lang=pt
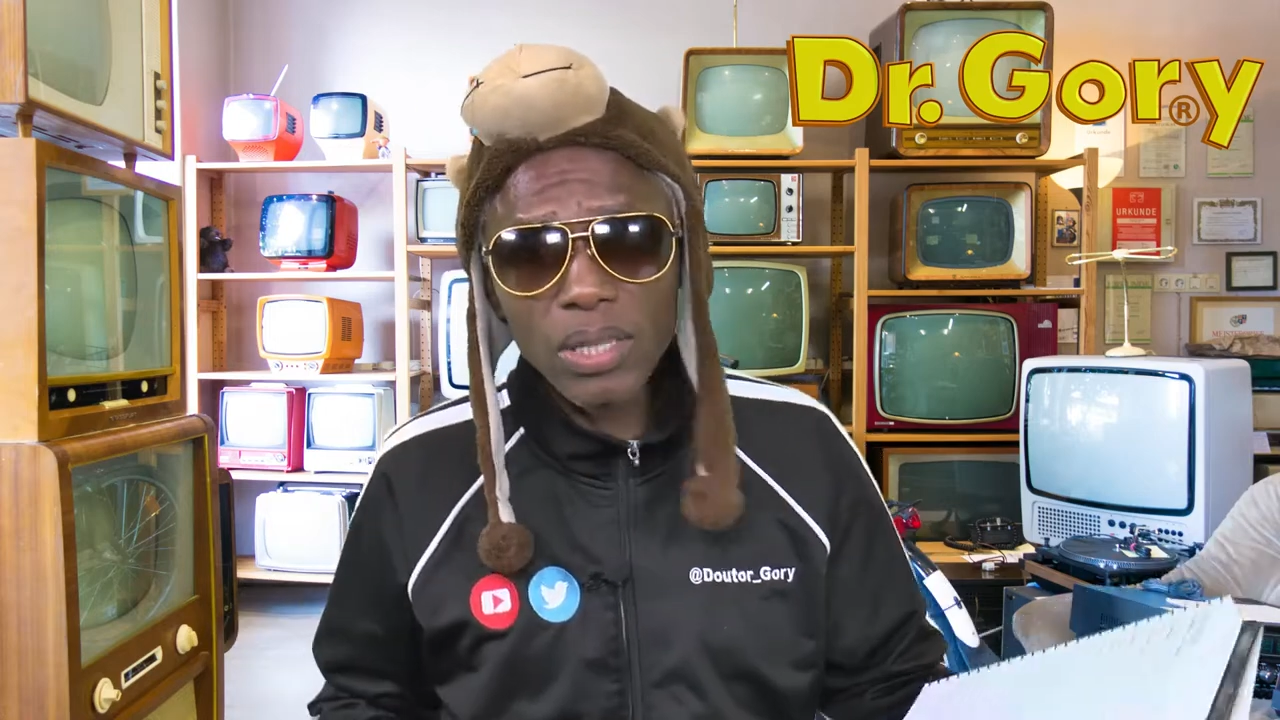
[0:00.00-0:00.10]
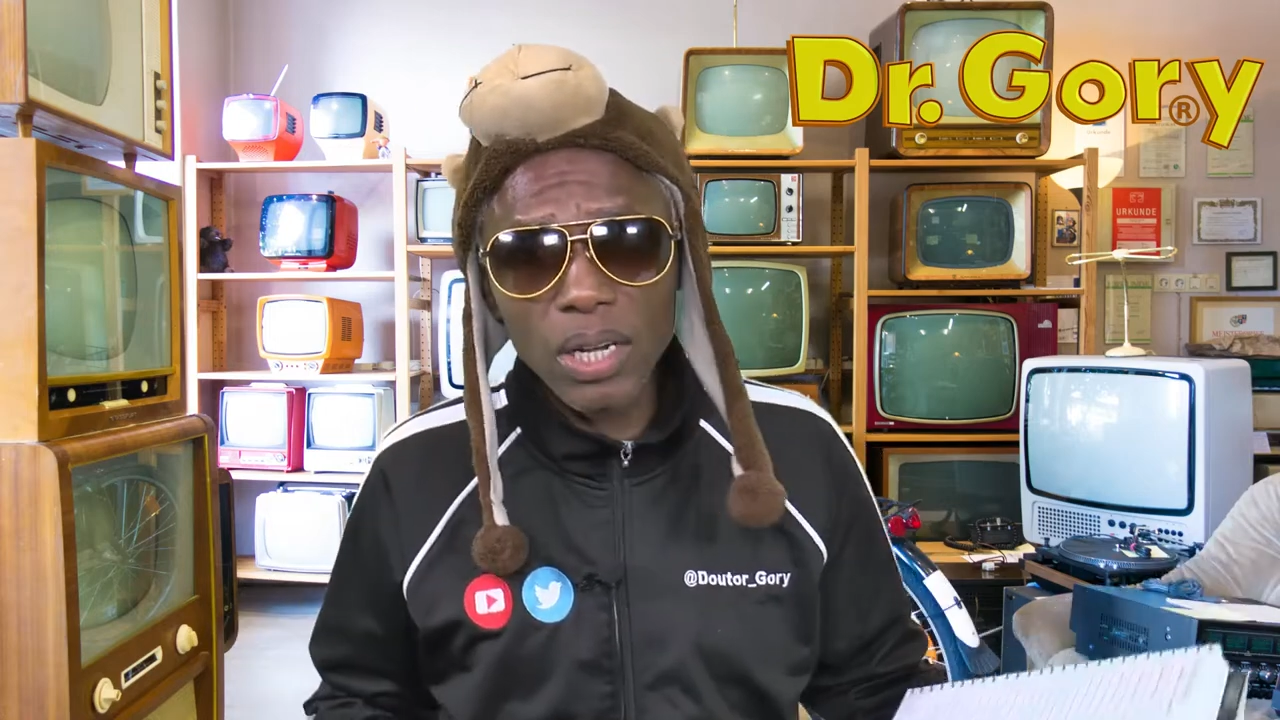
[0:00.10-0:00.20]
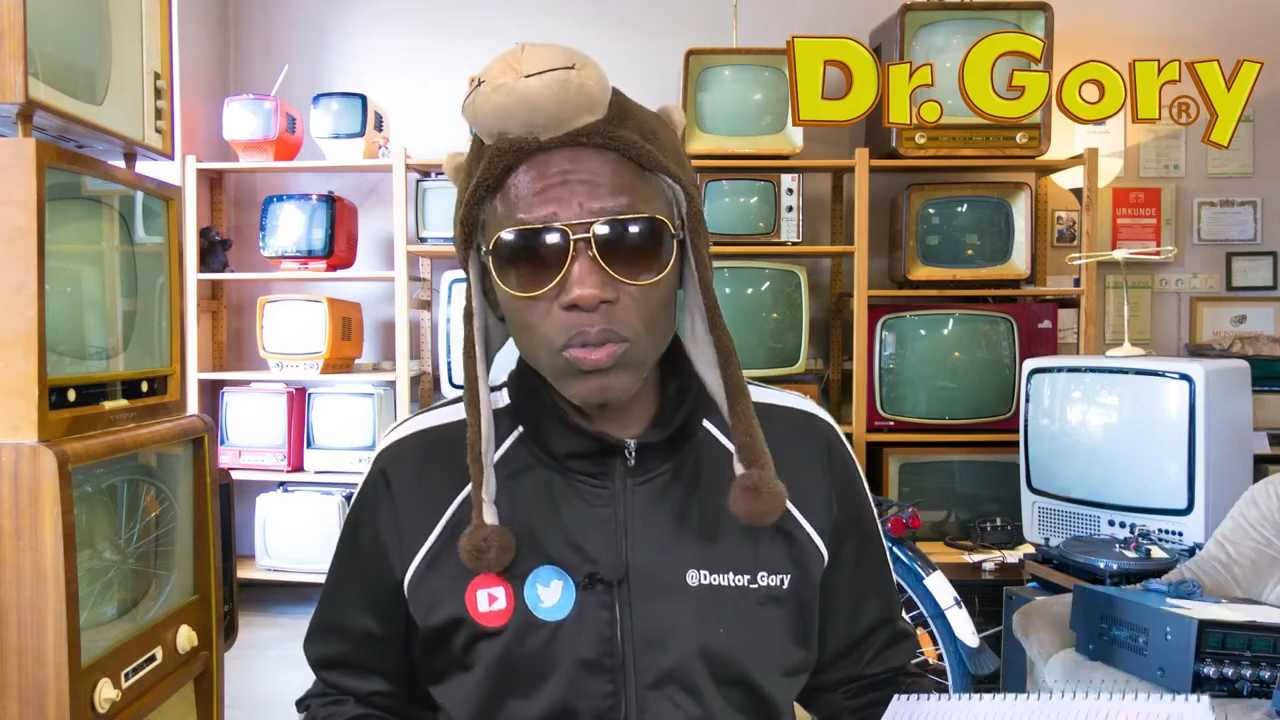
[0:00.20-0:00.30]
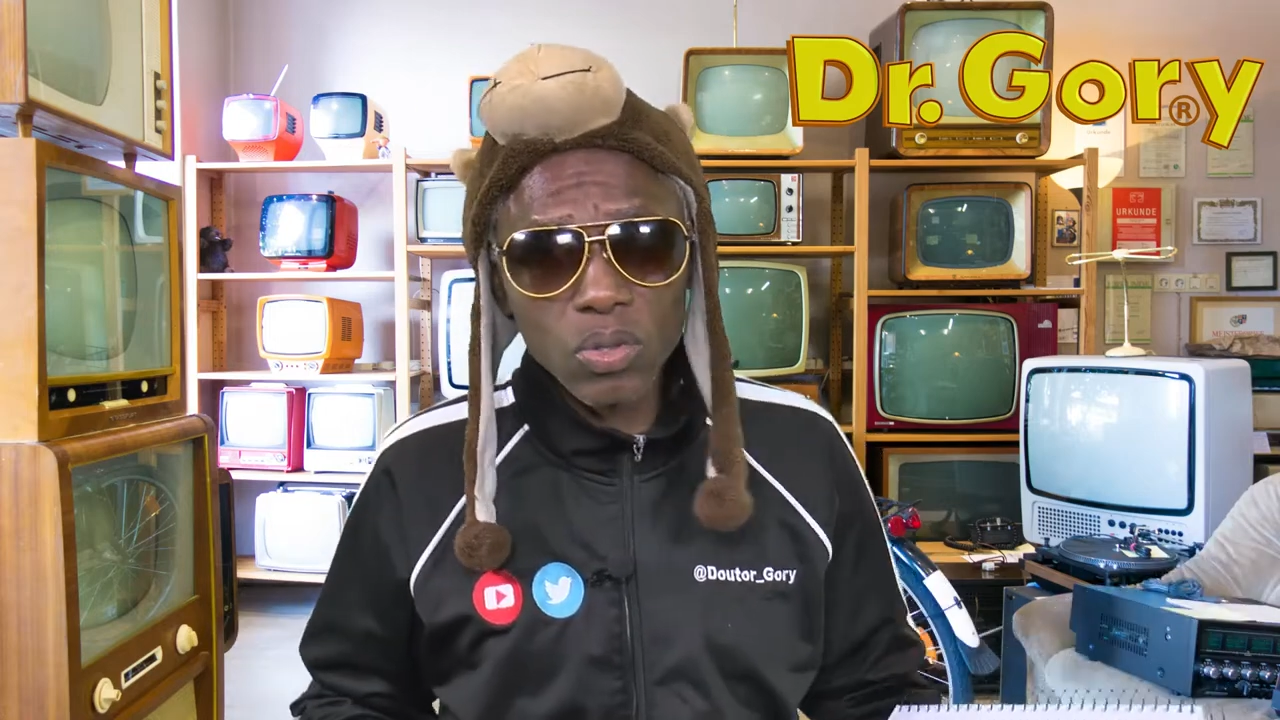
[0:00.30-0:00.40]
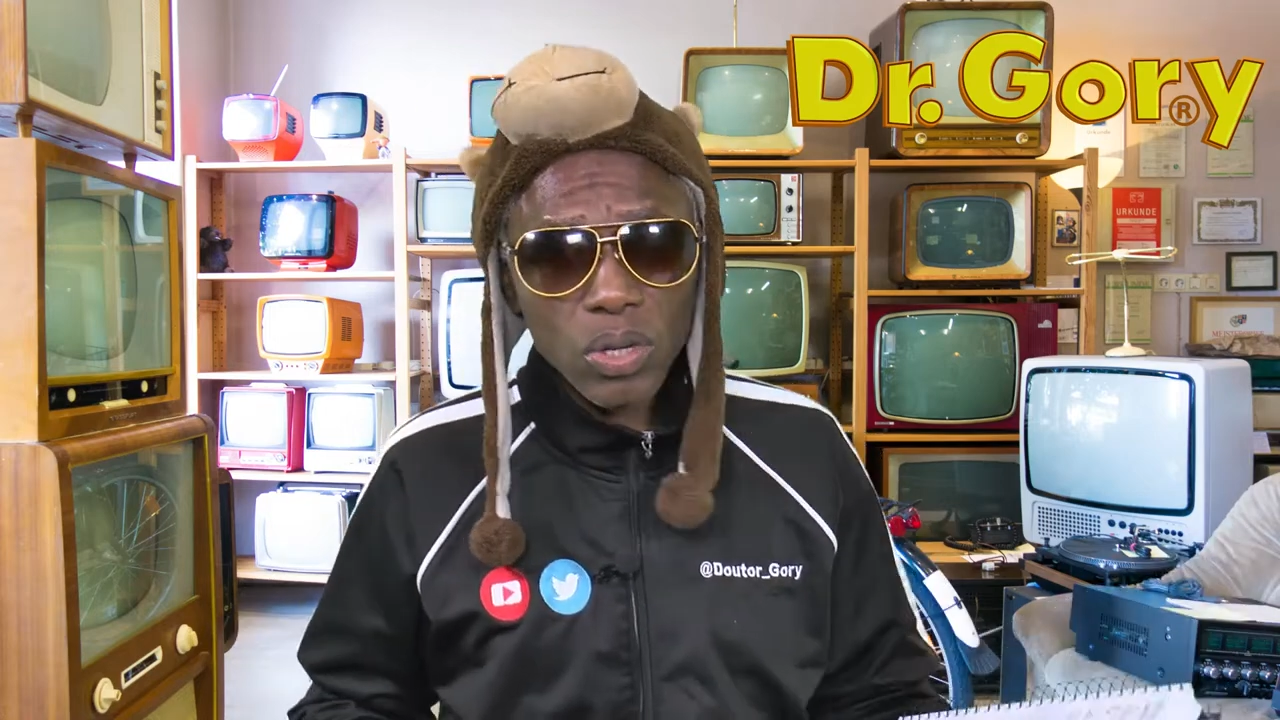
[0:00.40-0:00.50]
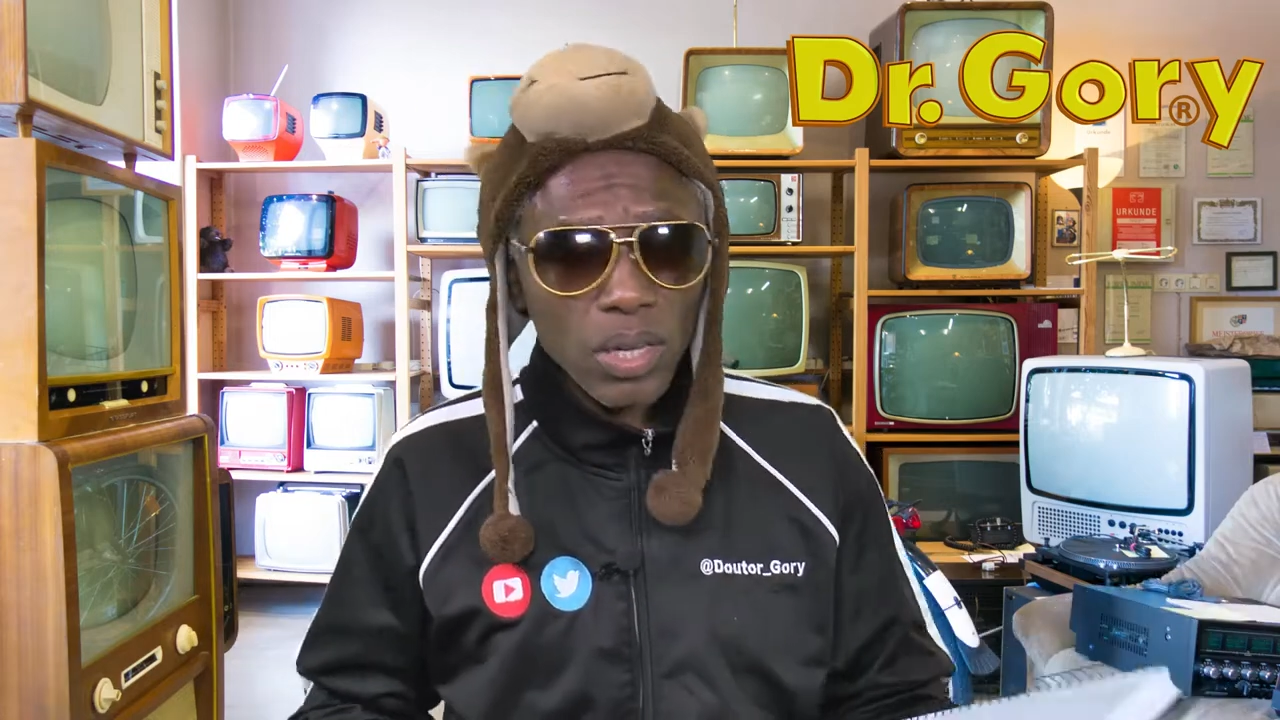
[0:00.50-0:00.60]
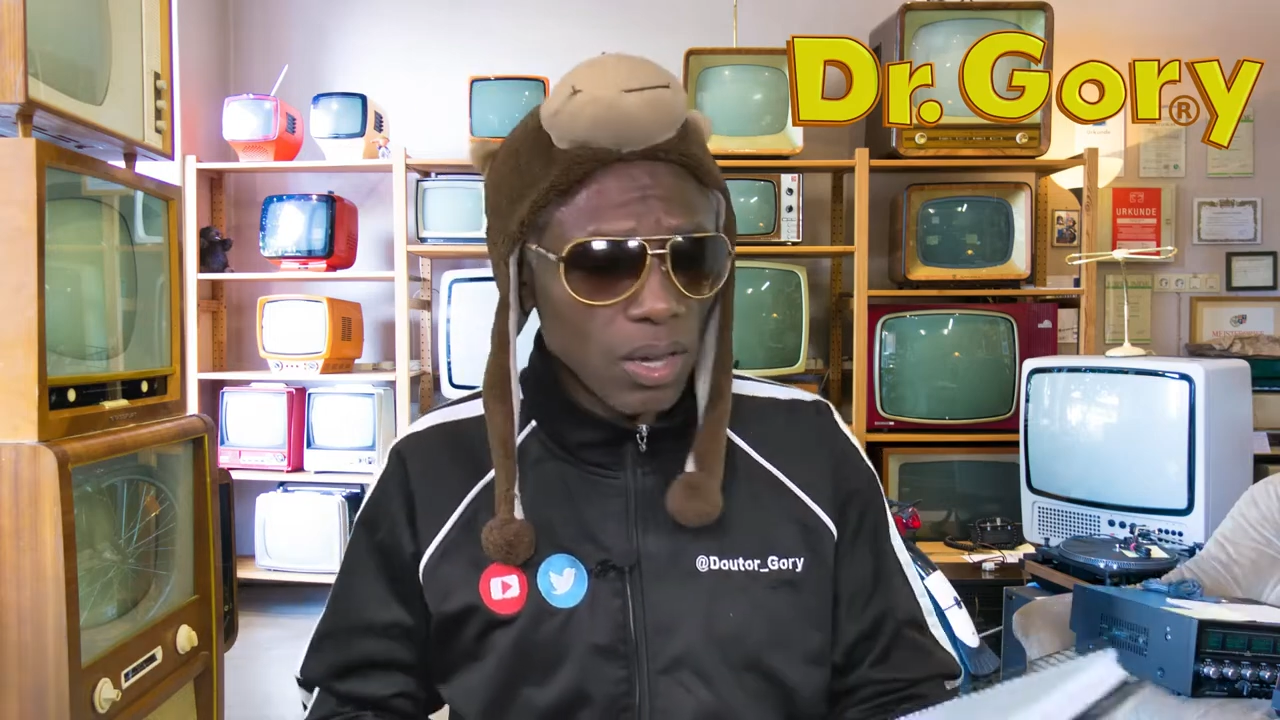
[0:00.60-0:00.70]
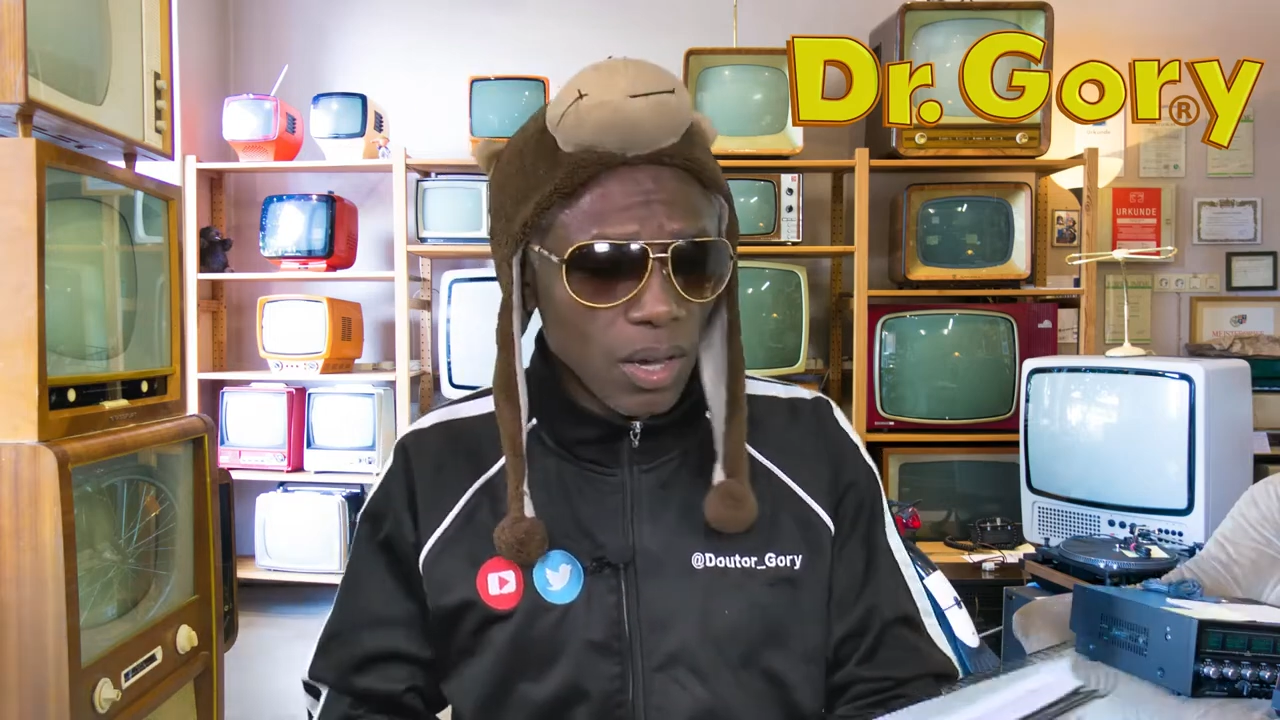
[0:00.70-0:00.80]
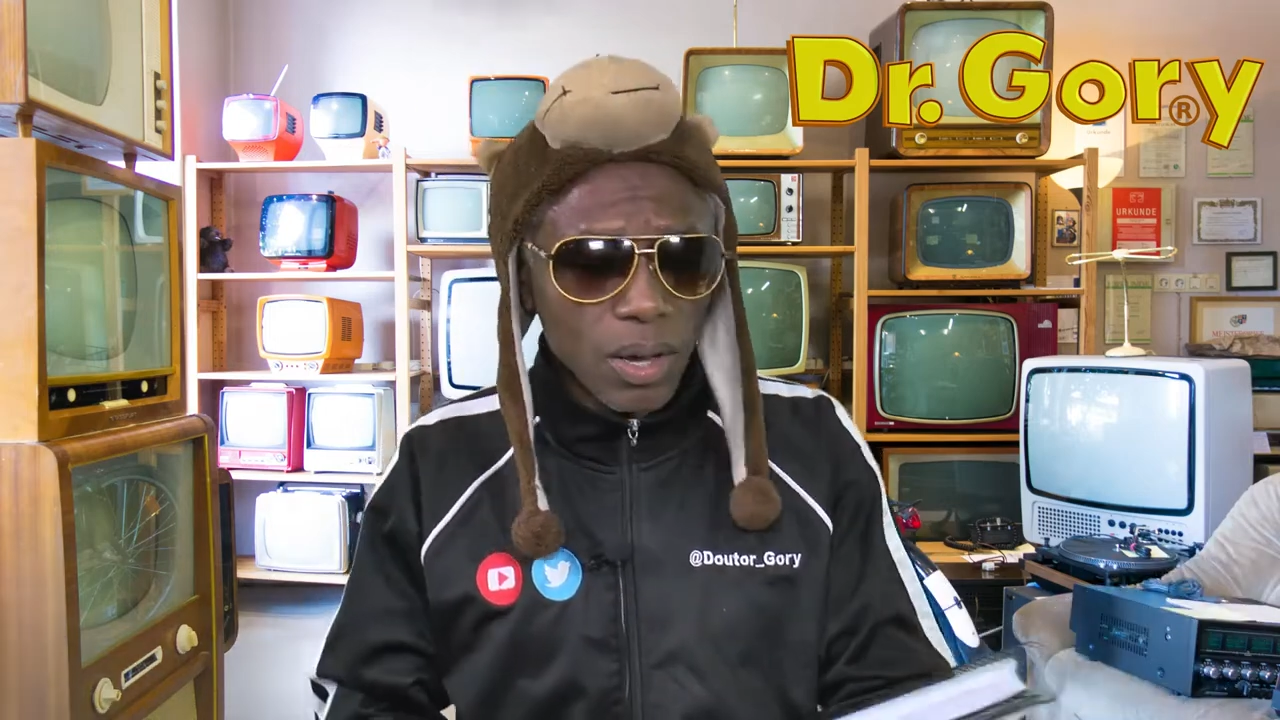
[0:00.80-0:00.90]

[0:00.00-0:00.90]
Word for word: tal, não sei o quê.